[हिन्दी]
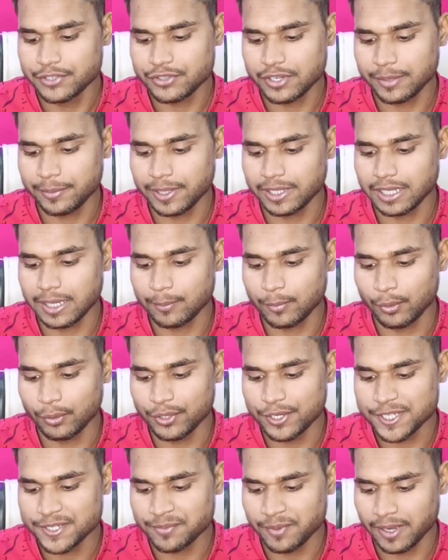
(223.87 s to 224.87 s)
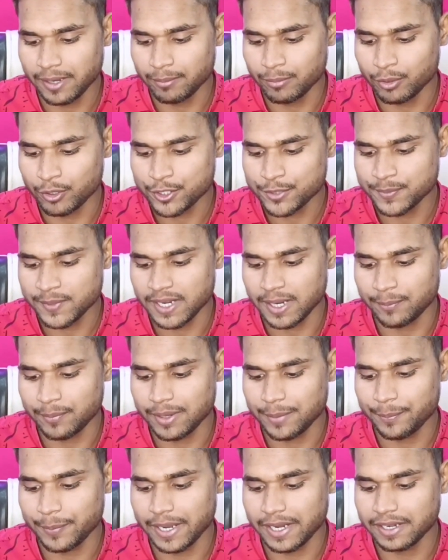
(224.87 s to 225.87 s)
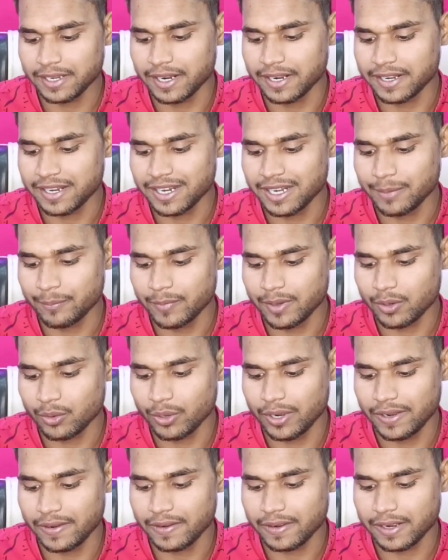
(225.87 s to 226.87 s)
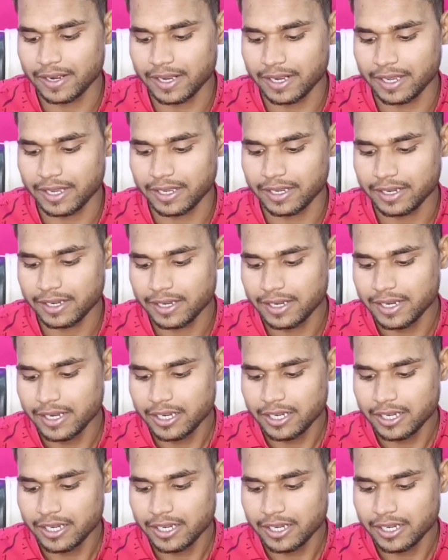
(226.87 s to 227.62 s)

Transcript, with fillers: इसके बाद आपको इस वाले बॉक्स में अपने पैन कार्ड के नंबर को एंटर करना है